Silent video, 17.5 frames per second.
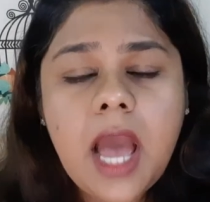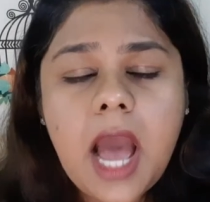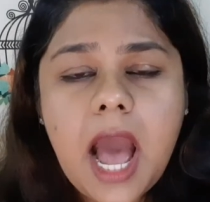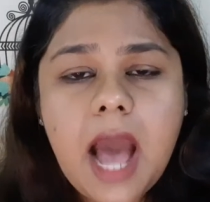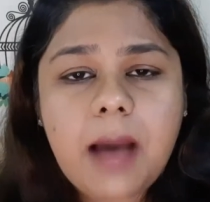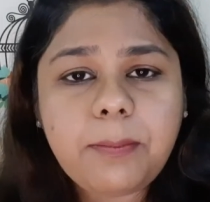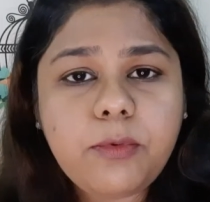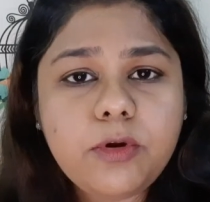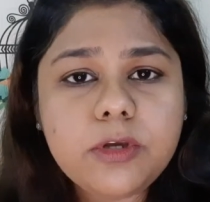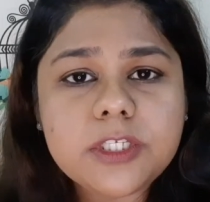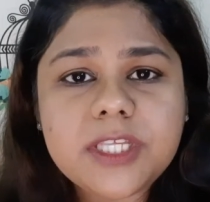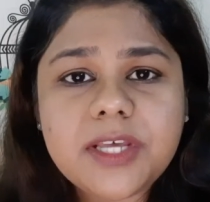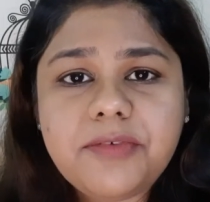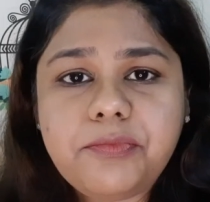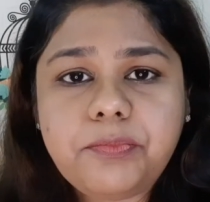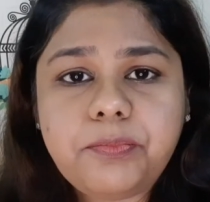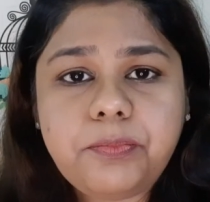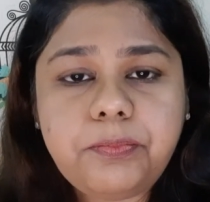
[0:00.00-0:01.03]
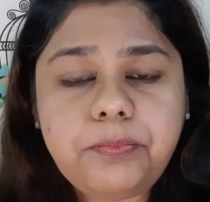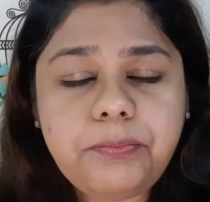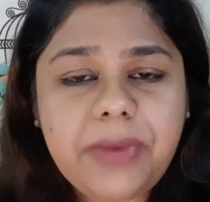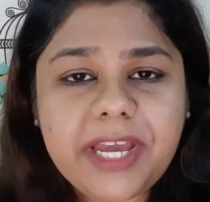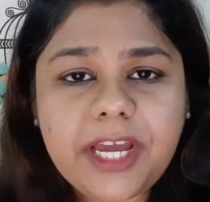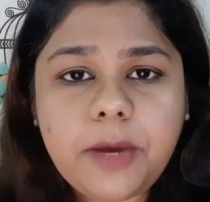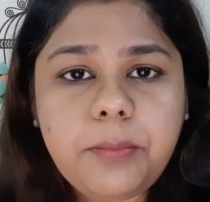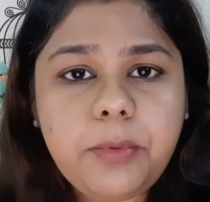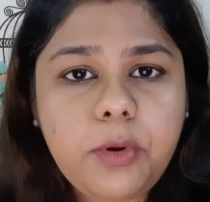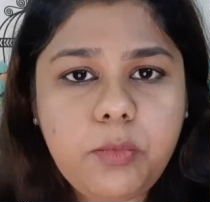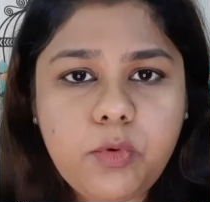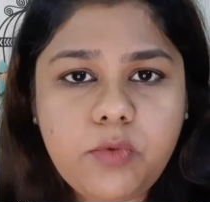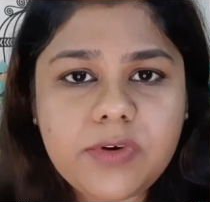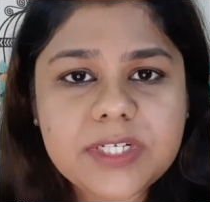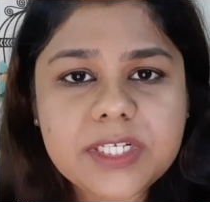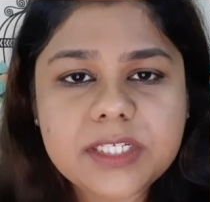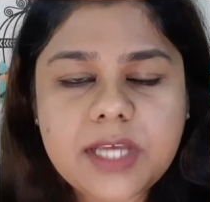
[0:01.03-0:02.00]
आपको इसे मेकअप
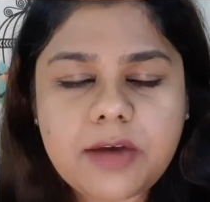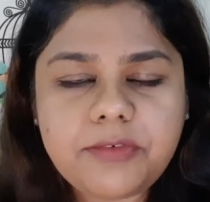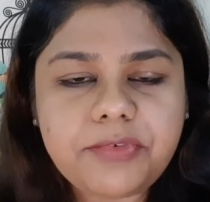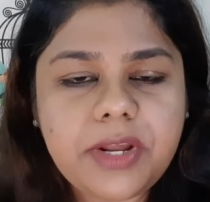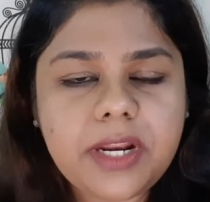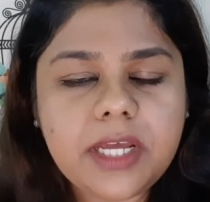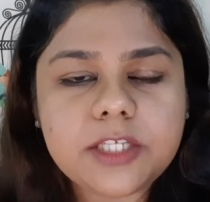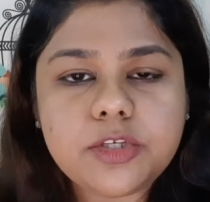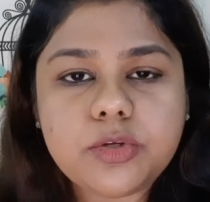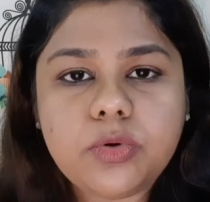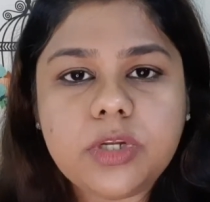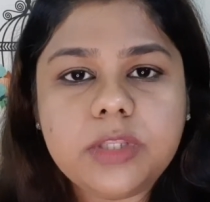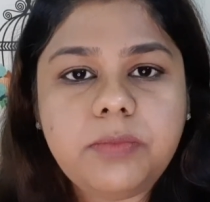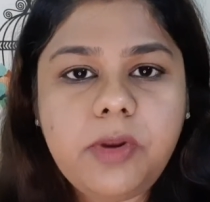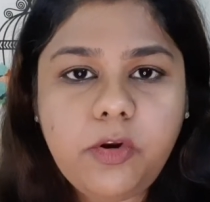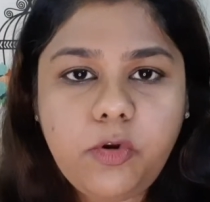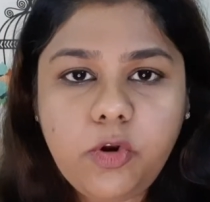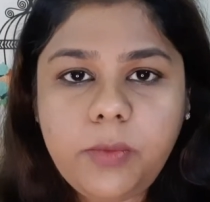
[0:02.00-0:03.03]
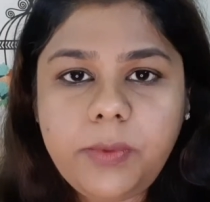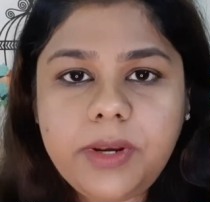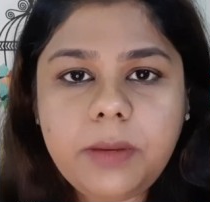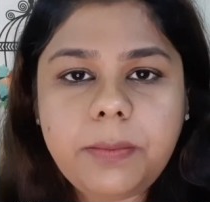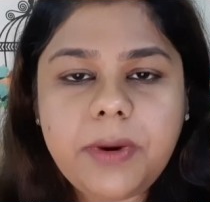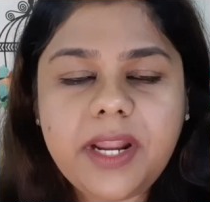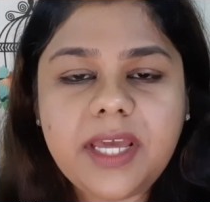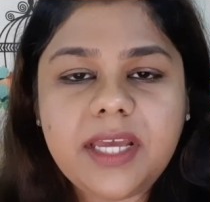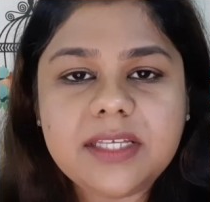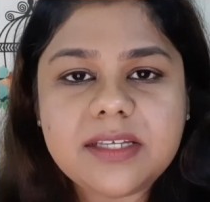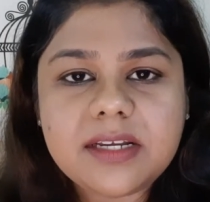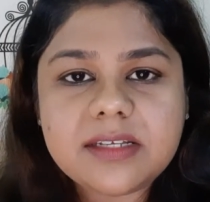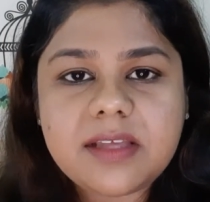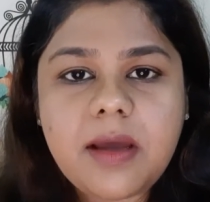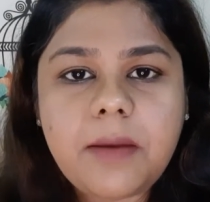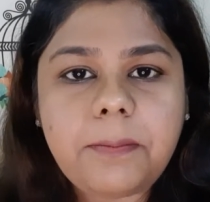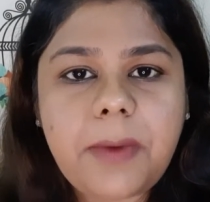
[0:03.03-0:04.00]
रिमूवर से साफ करने की जरूरत बिल्कुल भी नहीं पड़ेगी
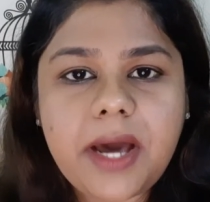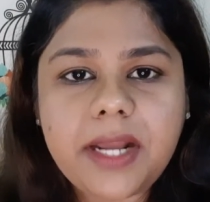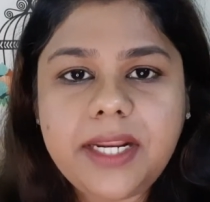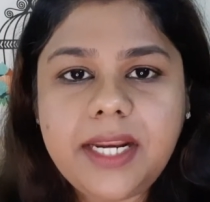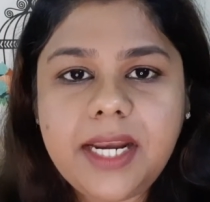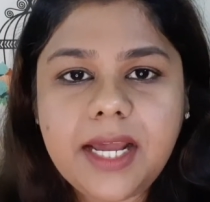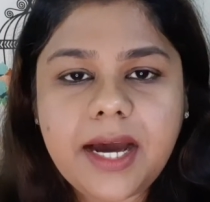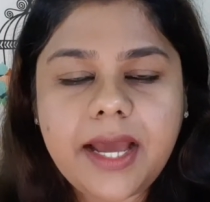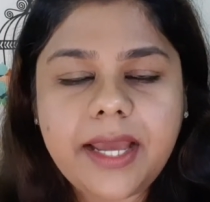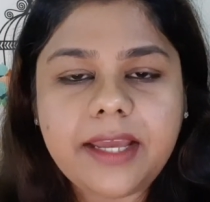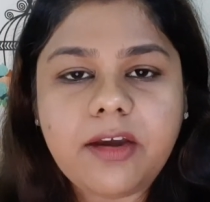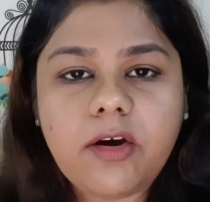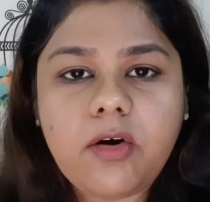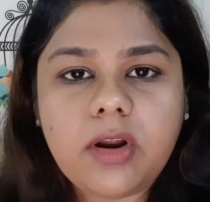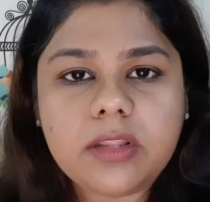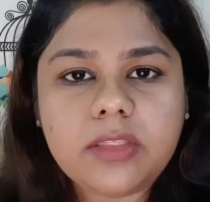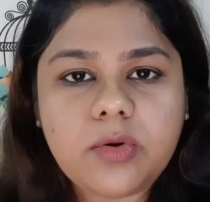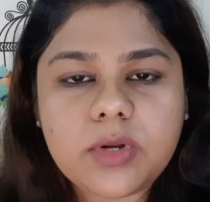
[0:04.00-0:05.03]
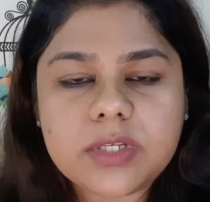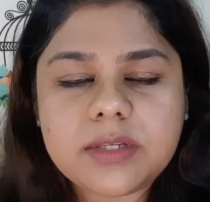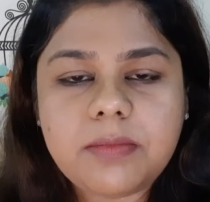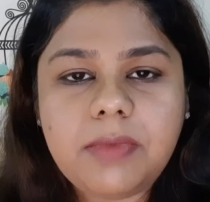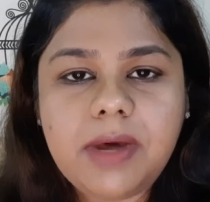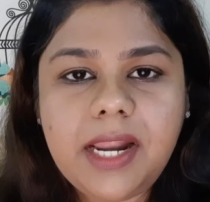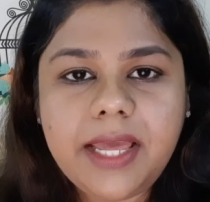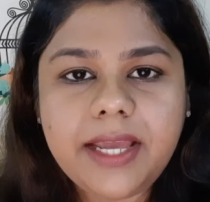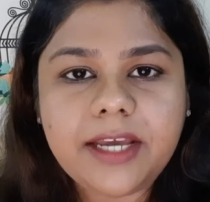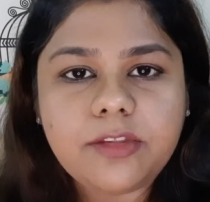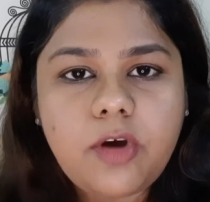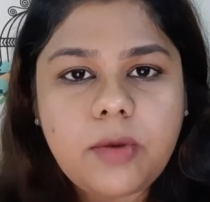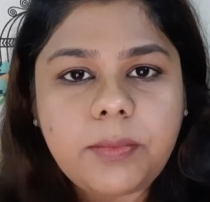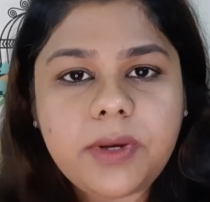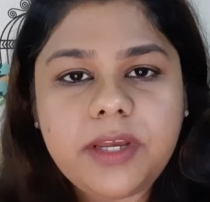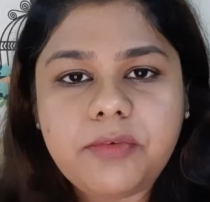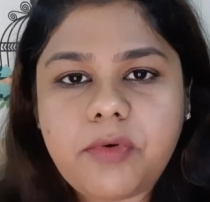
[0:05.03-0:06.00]
जरा सा आप पानी लगाएंगे और थोड़ा सा मलेंगे तो
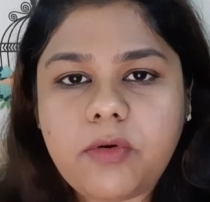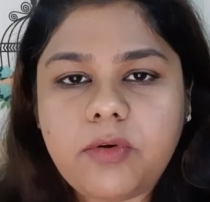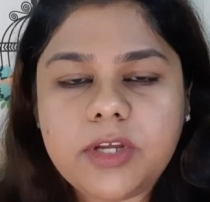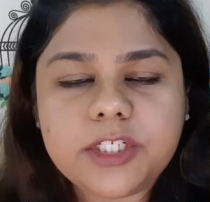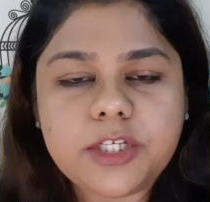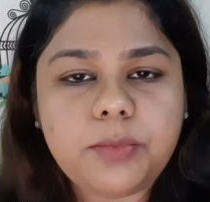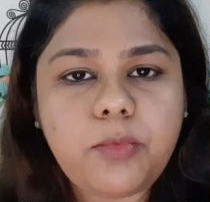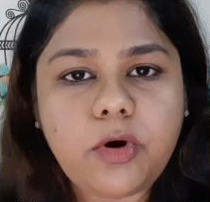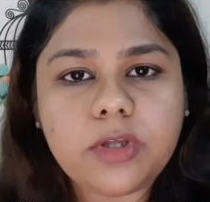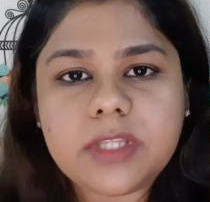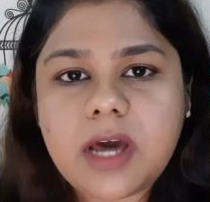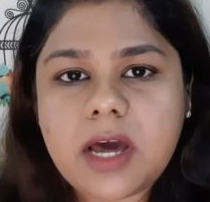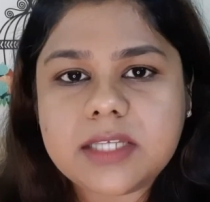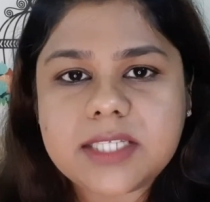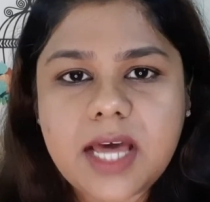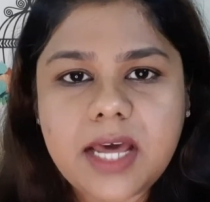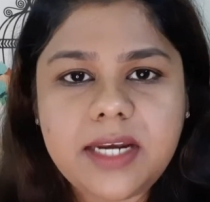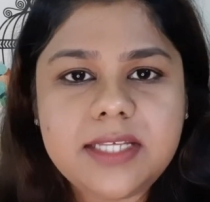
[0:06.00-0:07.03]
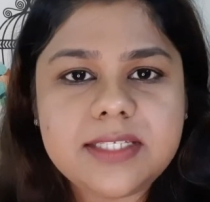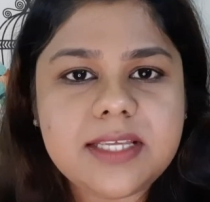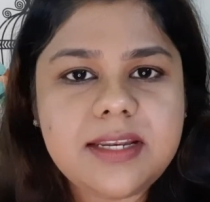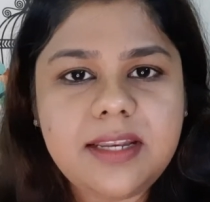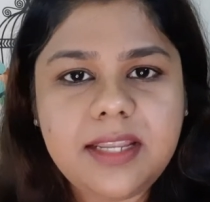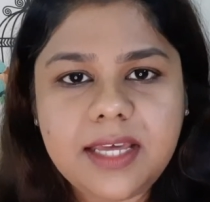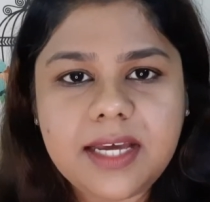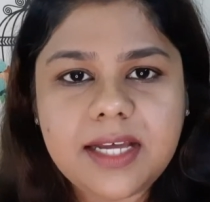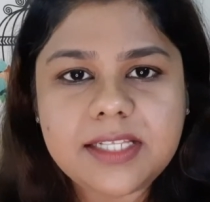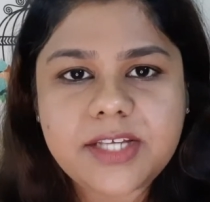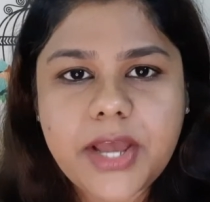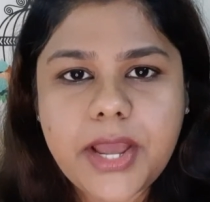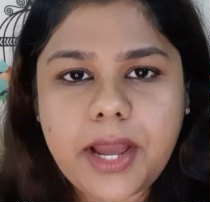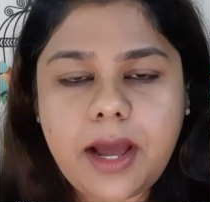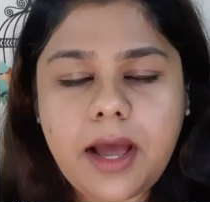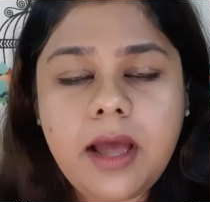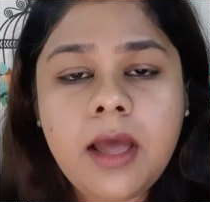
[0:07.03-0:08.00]
आपका ये फाउंडेशन बहुत आसानी से निकल
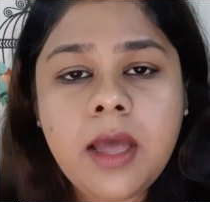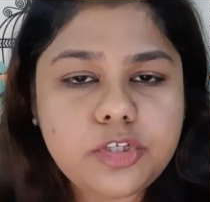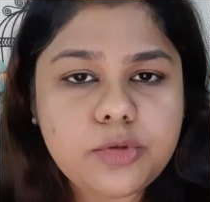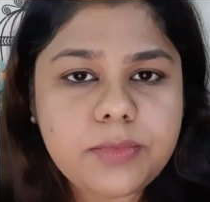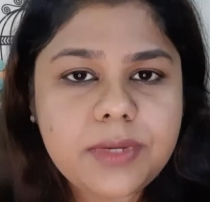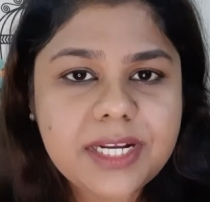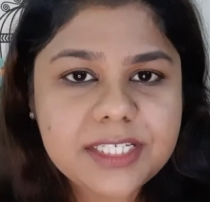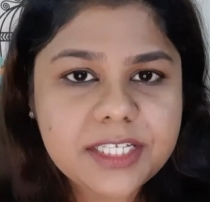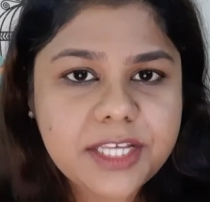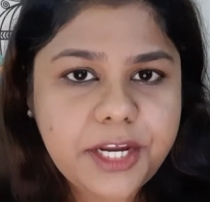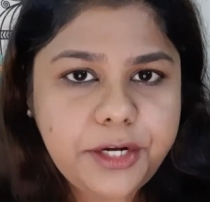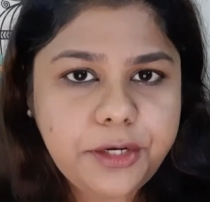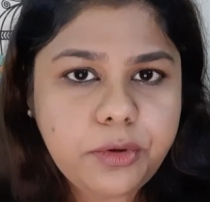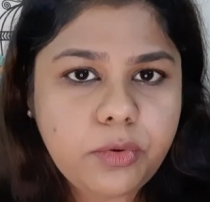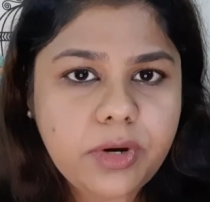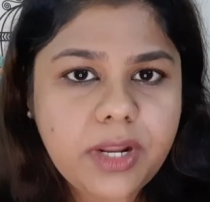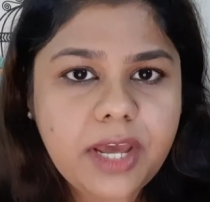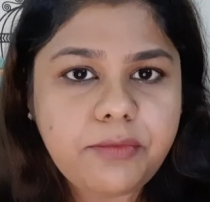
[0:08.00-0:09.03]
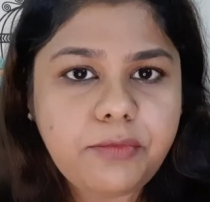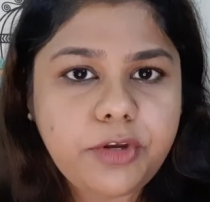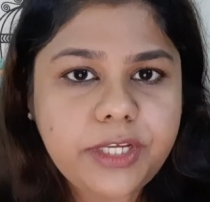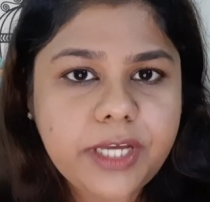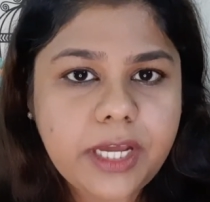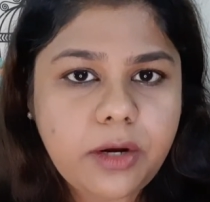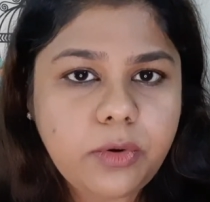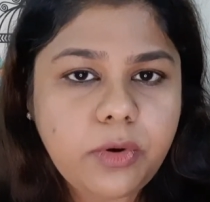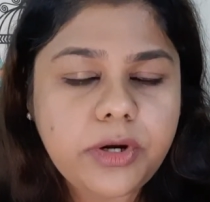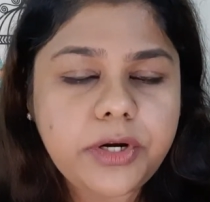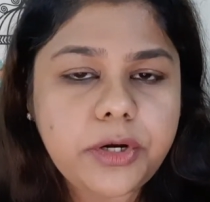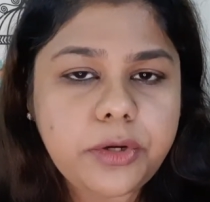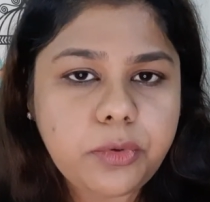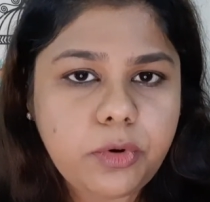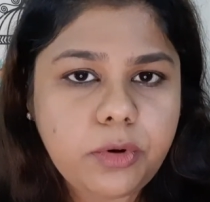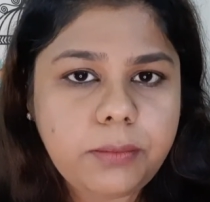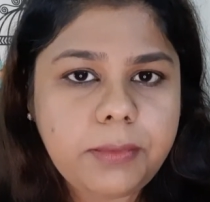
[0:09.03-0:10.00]
जाएगा जो मेरा स्किन टोन है वो येलो
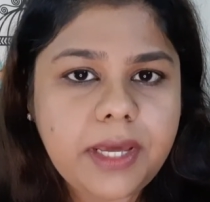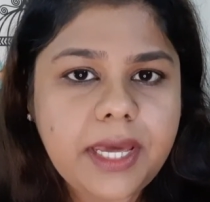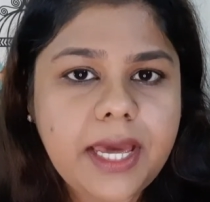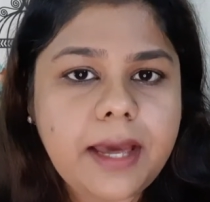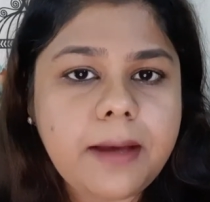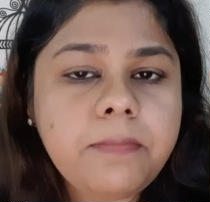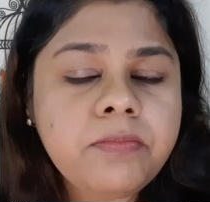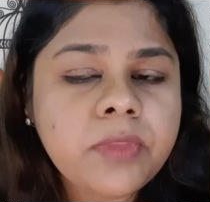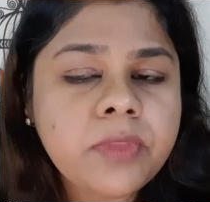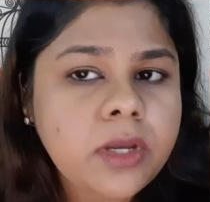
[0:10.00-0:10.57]
अंडरटोन में है